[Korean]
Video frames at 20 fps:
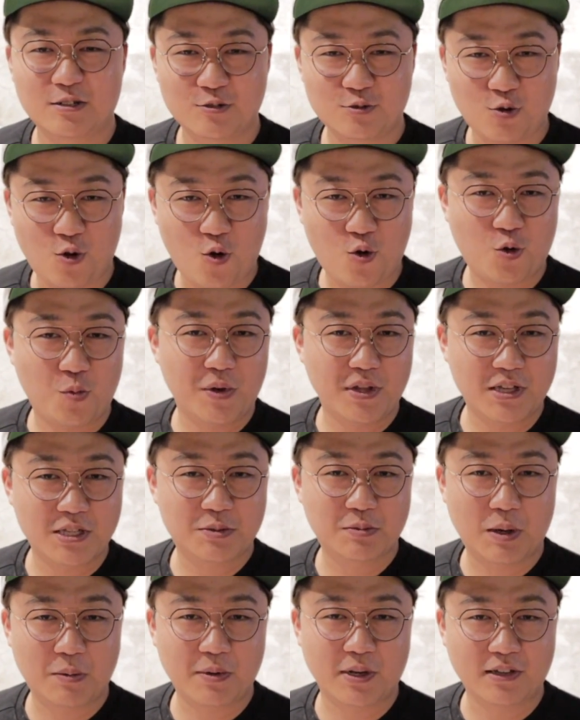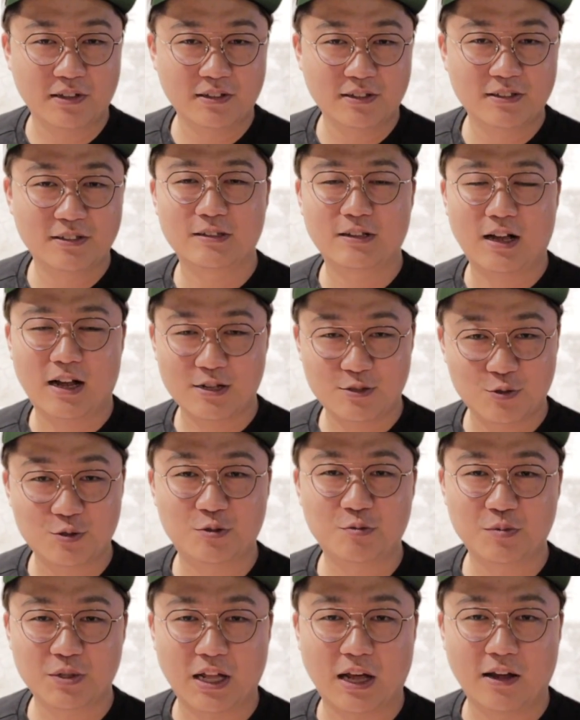조금만 연습하면 할 수
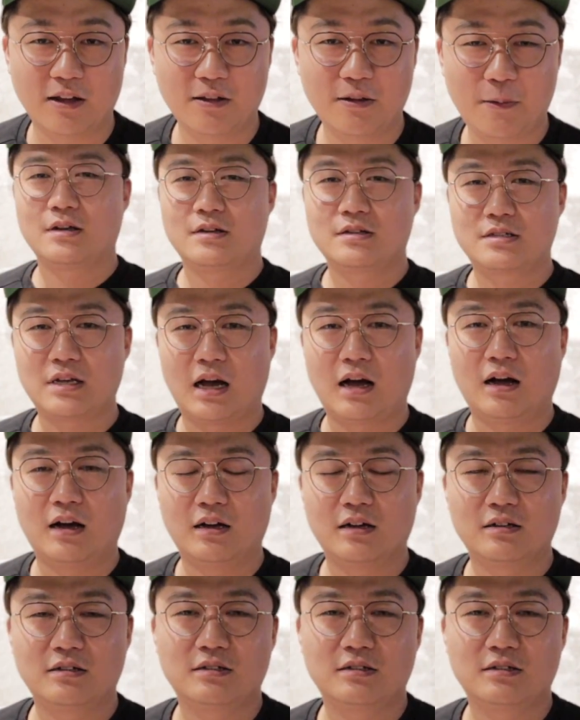있습니다. 자,